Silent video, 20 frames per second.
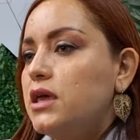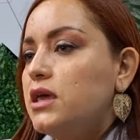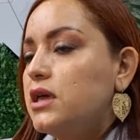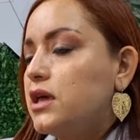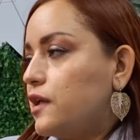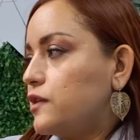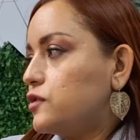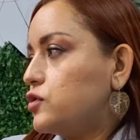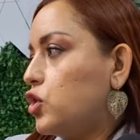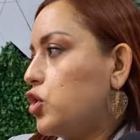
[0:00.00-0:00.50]
y
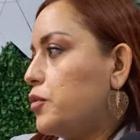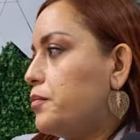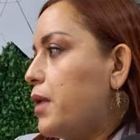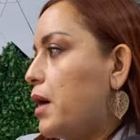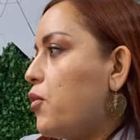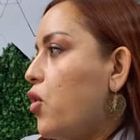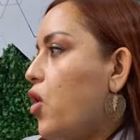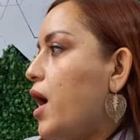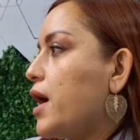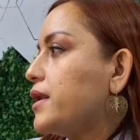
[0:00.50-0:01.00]
que esos los
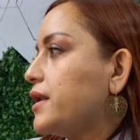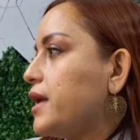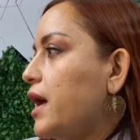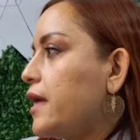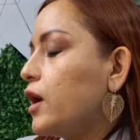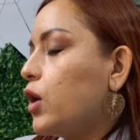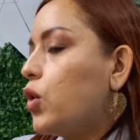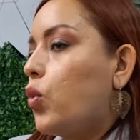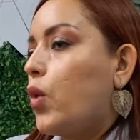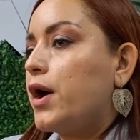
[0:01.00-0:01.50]
vamos a
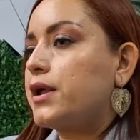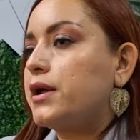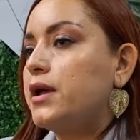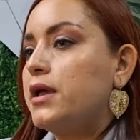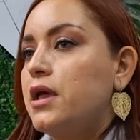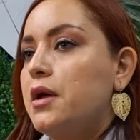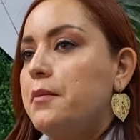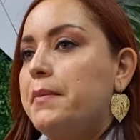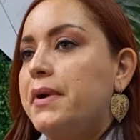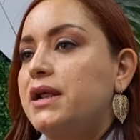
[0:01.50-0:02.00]

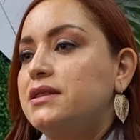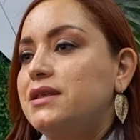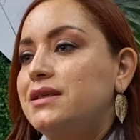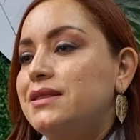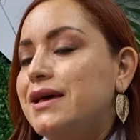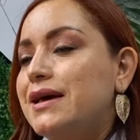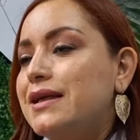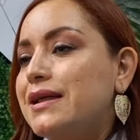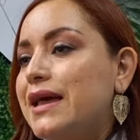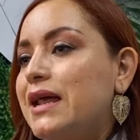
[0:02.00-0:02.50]
readecuar para
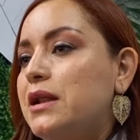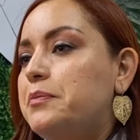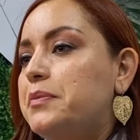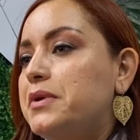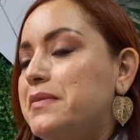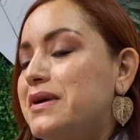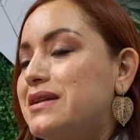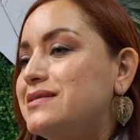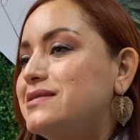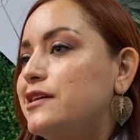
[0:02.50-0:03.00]
tener el
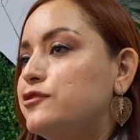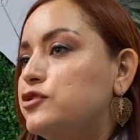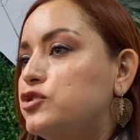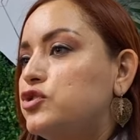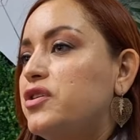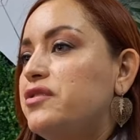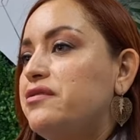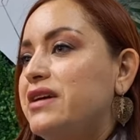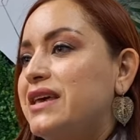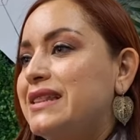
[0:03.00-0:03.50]
primer
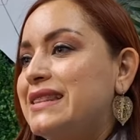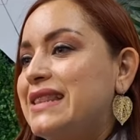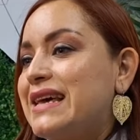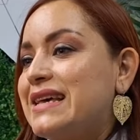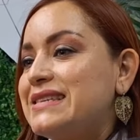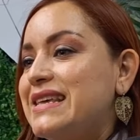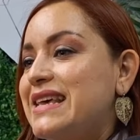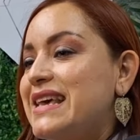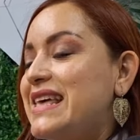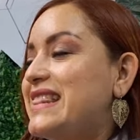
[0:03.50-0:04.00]
centro de
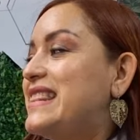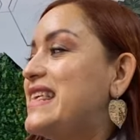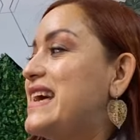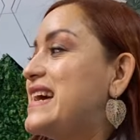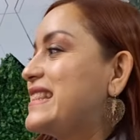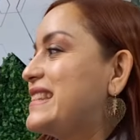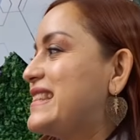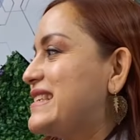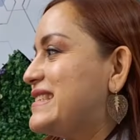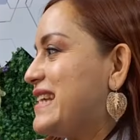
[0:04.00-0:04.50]
ventas de
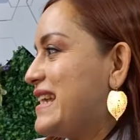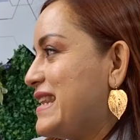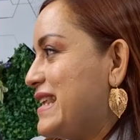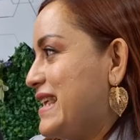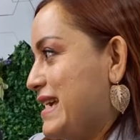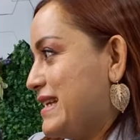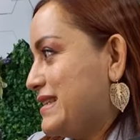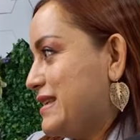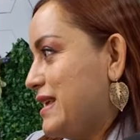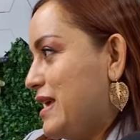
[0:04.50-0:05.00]

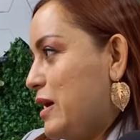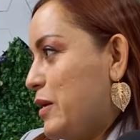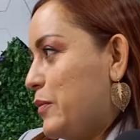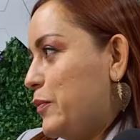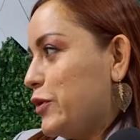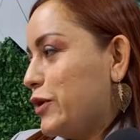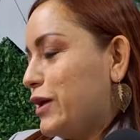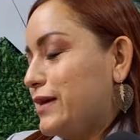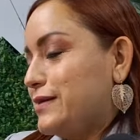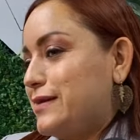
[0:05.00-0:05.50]
artesanías
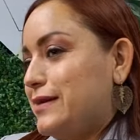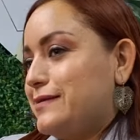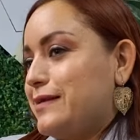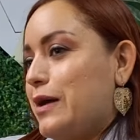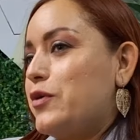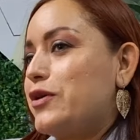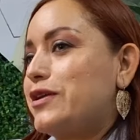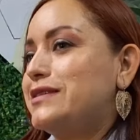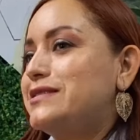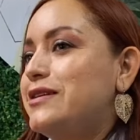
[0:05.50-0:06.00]
porque si
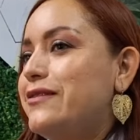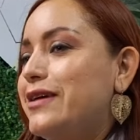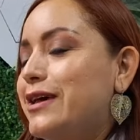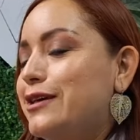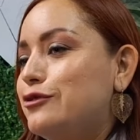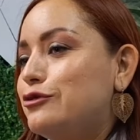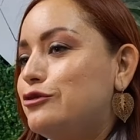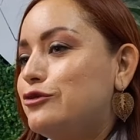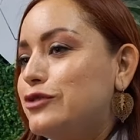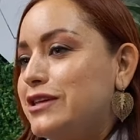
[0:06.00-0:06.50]
estamos
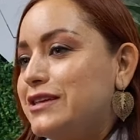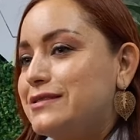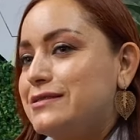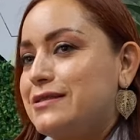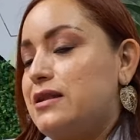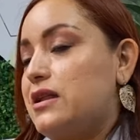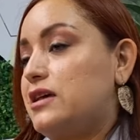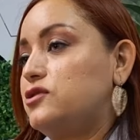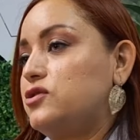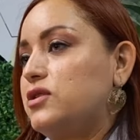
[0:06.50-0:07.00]
recibiendo
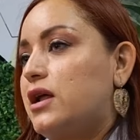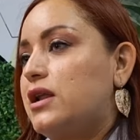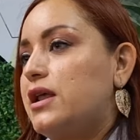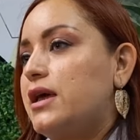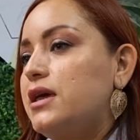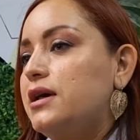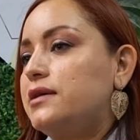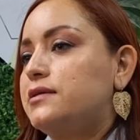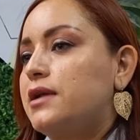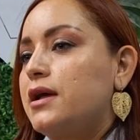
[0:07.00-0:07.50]
turistas
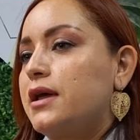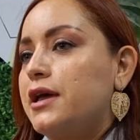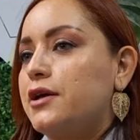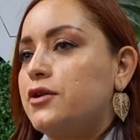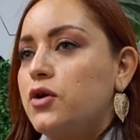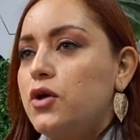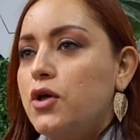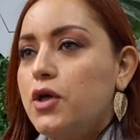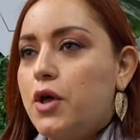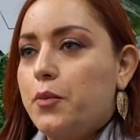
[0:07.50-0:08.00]
nacionales y
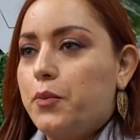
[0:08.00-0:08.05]
extranjeros,